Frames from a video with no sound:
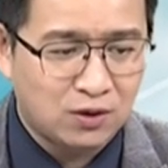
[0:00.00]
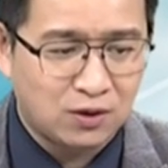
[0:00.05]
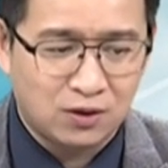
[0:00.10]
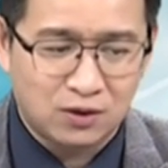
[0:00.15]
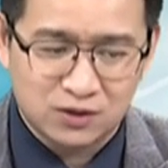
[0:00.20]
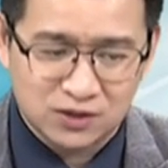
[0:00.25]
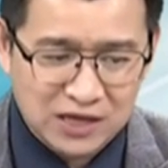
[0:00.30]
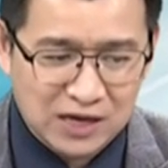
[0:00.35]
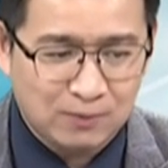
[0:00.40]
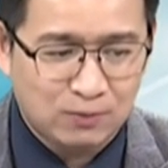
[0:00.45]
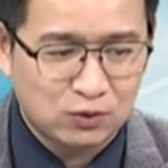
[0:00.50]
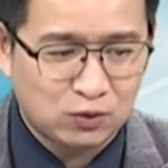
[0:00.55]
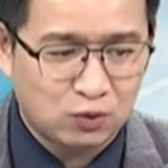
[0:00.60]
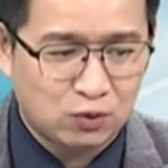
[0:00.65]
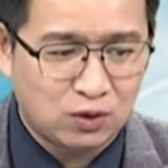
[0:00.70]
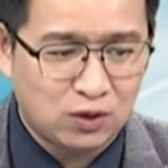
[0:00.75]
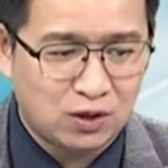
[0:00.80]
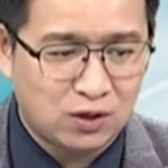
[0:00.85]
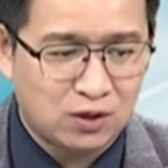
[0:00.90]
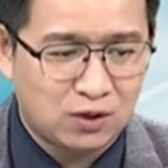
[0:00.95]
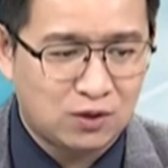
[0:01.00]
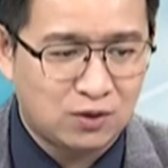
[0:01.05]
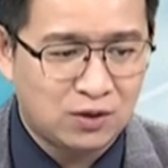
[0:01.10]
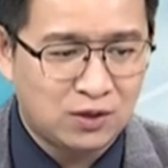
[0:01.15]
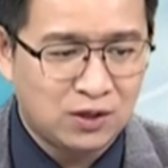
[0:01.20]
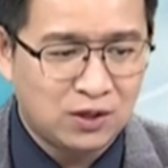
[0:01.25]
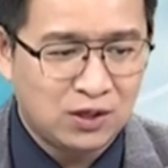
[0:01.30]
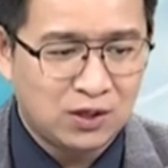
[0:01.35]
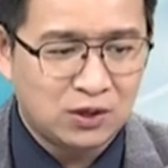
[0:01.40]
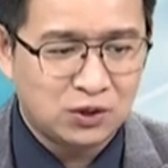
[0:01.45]
哦，差不多喽。
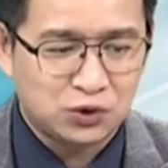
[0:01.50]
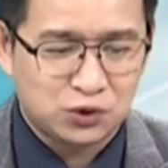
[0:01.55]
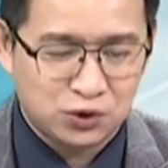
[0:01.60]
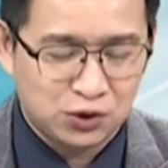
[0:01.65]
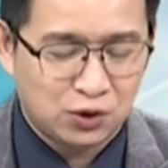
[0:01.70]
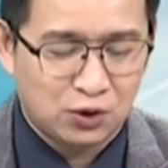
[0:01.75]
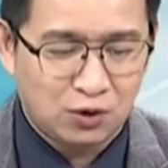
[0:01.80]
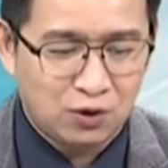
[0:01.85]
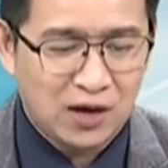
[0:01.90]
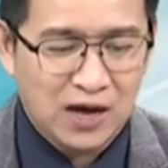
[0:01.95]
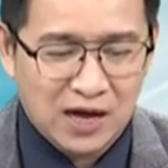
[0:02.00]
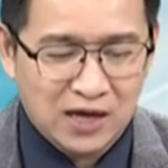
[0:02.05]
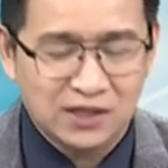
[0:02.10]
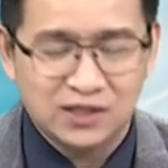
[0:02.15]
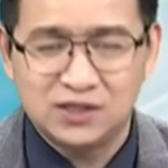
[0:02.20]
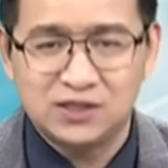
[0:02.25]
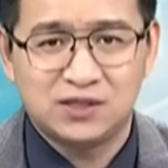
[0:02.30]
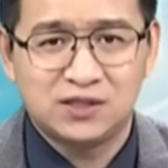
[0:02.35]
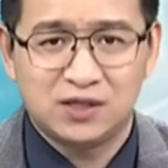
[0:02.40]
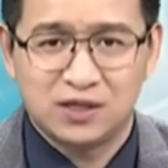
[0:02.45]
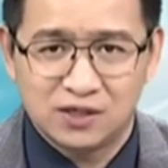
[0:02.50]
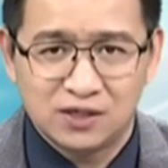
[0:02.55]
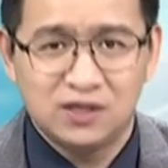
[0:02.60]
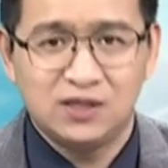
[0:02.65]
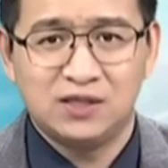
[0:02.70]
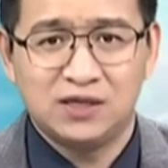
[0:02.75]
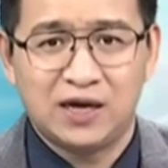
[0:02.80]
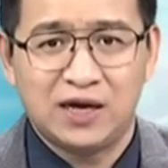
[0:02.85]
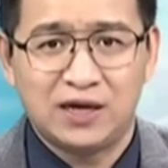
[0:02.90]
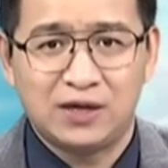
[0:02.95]
雪红阿姨是很
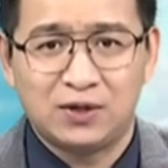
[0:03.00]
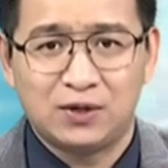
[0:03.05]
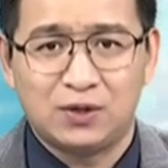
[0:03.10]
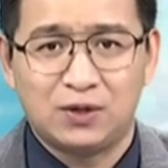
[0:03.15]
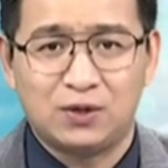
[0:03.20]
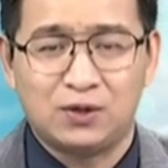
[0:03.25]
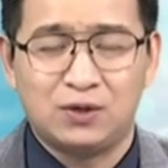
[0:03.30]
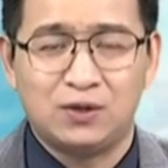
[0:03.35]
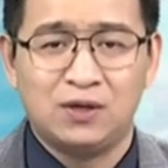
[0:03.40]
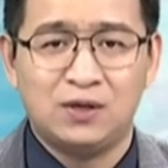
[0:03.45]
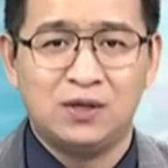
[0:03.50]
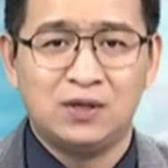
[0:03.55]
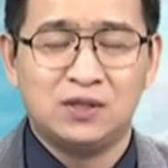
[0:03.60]
厉害的哦，